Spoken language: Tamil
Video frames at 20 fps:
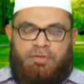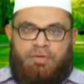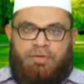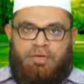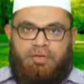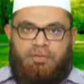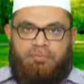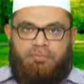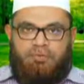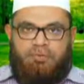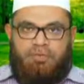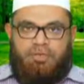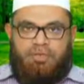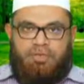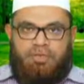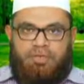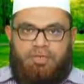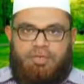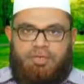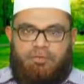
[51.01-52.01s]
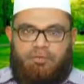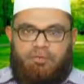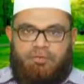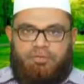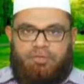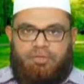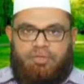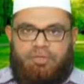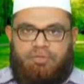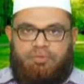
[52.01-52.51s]
அலமதுல்லா
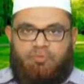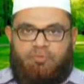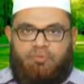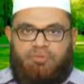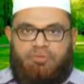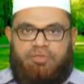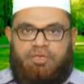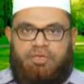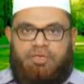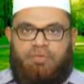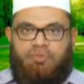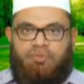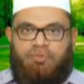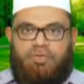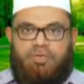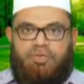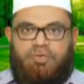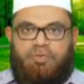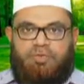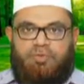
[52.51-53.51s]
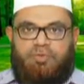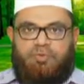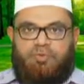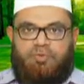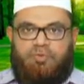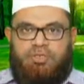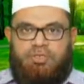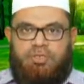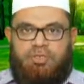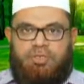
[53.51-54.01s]
வசலாத் வசலாம் அலா
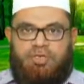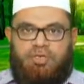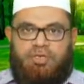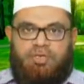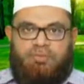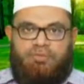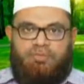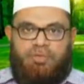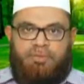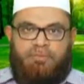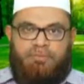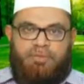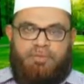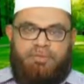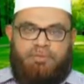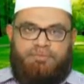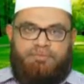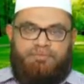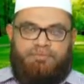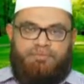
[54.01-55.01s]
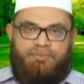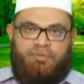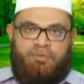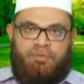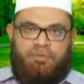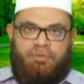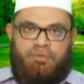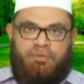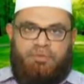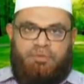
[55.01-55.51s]
ரசூலில்லா அம்மா பாத்
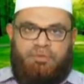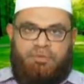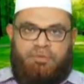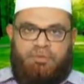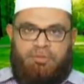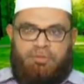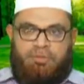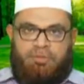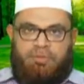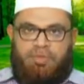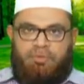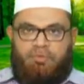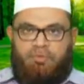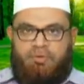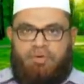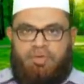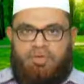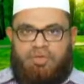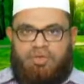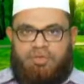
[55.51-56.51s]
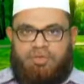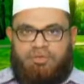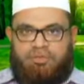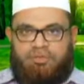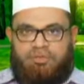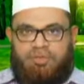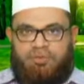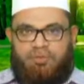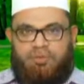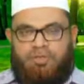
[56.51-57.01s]
அன்புள்ள
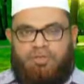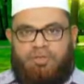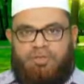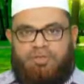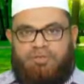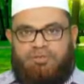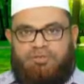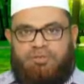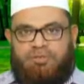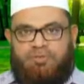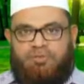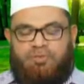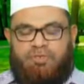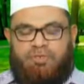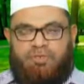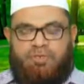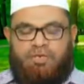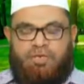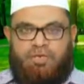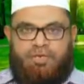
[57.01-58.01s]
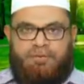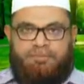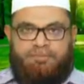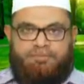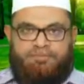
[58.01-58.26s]
சகோதர சகோதரிகளை